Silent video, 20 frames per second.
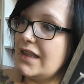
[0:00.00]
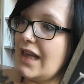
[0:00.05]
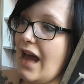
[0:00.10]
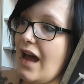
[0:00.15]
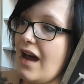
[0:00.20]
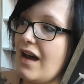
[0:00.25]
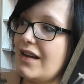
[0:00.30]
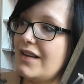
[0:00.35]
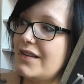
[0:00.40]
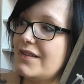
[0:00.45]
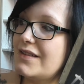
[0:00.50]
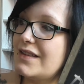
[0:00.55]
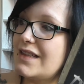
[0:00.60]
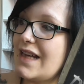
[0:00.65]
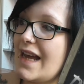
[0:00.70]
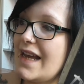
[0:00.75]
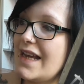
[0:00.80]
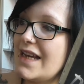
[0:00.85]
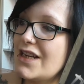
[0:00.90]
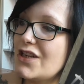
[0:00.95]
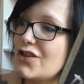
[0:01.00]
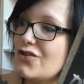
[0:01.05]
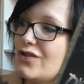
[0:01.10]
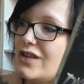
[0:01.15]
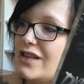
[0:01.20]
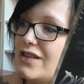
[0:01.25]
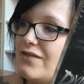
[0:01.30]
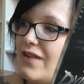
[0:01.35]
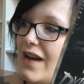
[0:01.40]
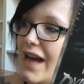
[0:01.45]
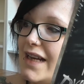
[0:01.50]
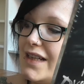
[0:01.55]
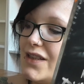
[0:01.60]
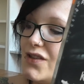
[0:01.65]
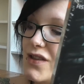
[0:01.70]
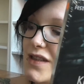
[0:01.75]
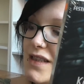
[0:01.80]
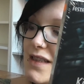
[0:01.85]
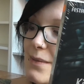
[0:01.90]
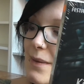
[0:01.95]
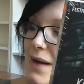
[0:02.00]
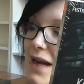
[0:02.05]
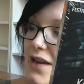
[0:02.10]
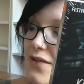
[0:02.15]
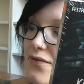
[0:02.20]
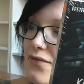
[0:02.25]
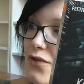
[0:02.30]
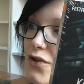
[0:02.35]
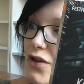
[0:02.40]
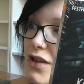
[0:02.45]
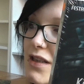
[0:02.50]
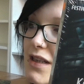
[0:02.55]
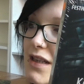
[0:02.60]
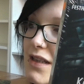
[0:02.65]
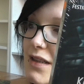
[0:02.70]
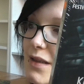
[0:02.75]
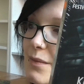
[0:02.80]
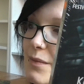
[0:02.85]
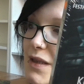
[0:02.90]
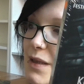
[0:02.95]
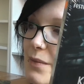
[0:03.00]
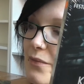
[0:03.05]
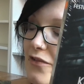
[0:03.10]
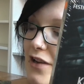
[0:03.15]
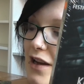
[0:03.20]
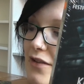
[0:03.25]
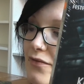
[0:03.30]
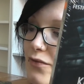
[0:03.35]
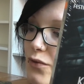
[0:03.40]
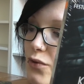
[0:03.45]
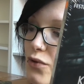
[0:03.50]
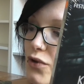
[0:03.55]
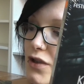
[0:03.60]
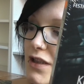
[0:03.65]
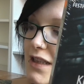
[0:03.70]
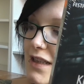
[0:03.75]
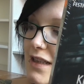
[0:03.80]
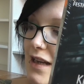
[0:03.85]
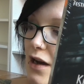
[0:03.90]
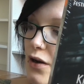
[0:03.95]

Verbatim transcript: ja, Dying to Live 1 und 2 von ähm, Kim Pfaffenroth, Die